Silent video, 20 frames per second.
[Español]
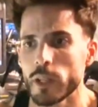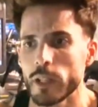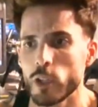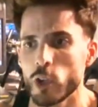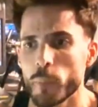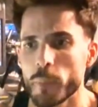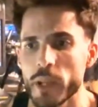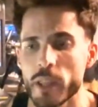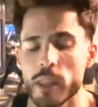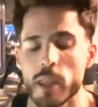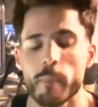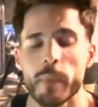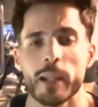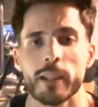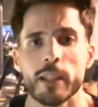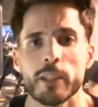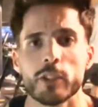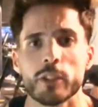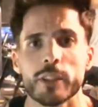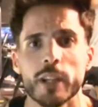lo principal
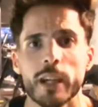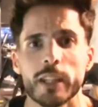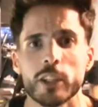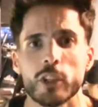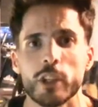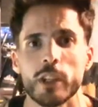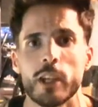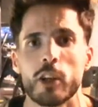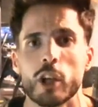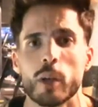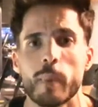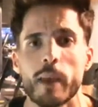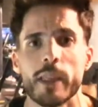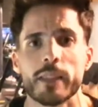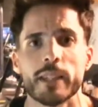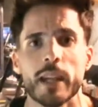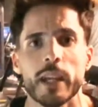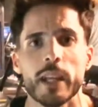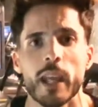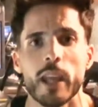dentro de esta categoría, lo que más
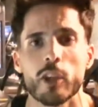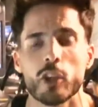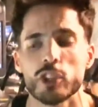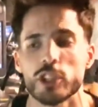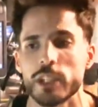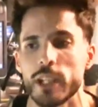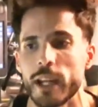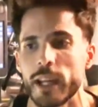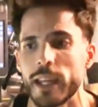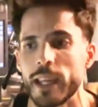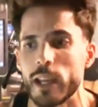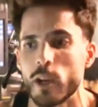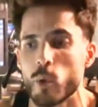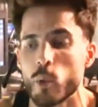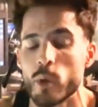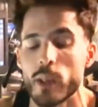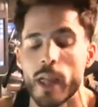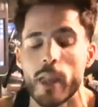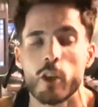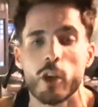destacaría yo sería el
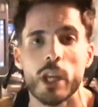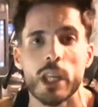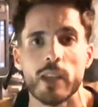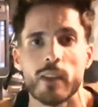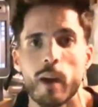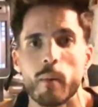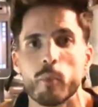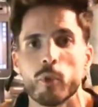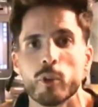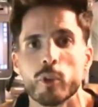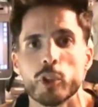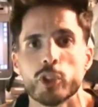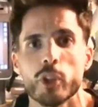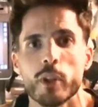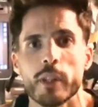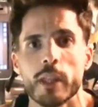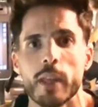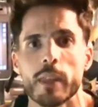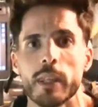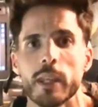cuidado que llevamos en nuestro
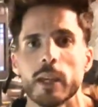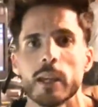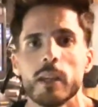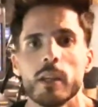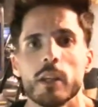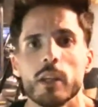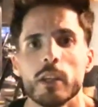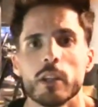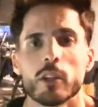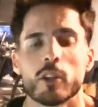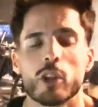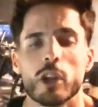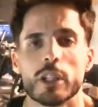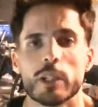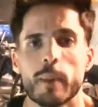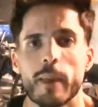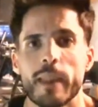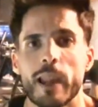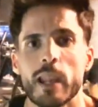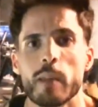día a día con el
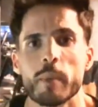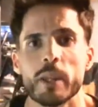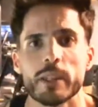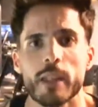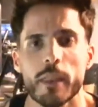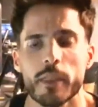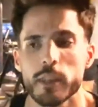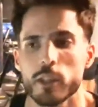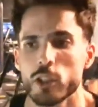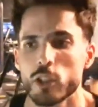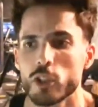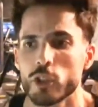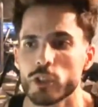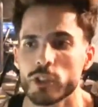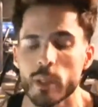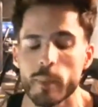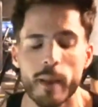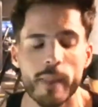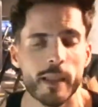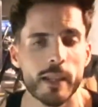tema de la alimentación,
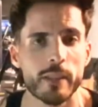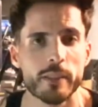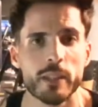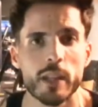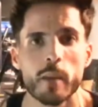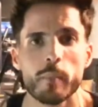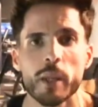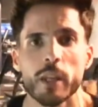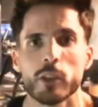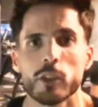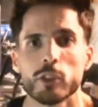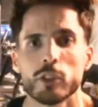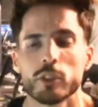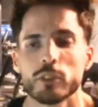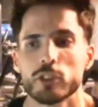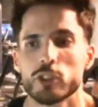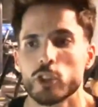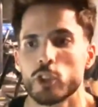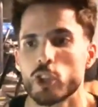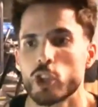tema del entrenamiento,
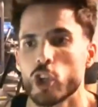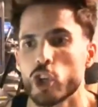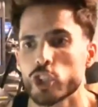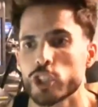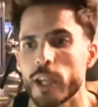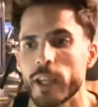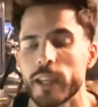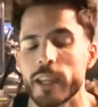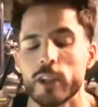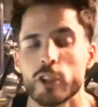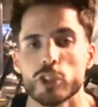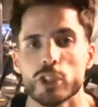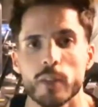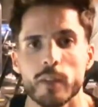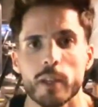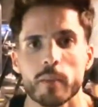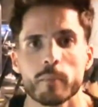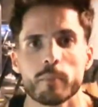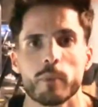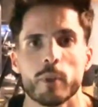son cosas que no se
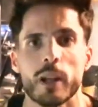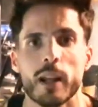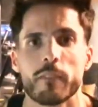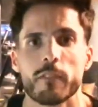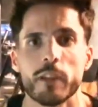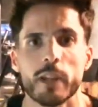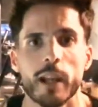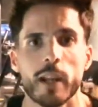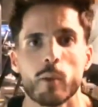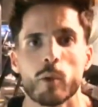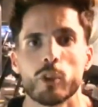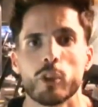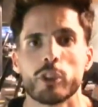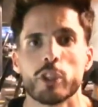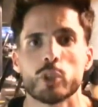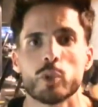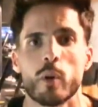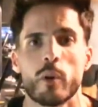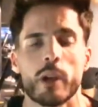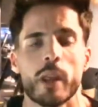ven porque al final cuando te
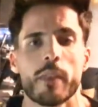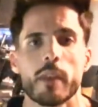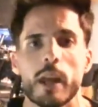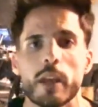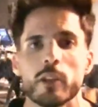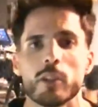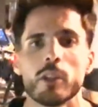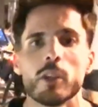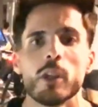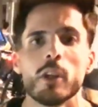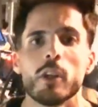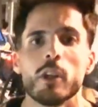subes a un escenario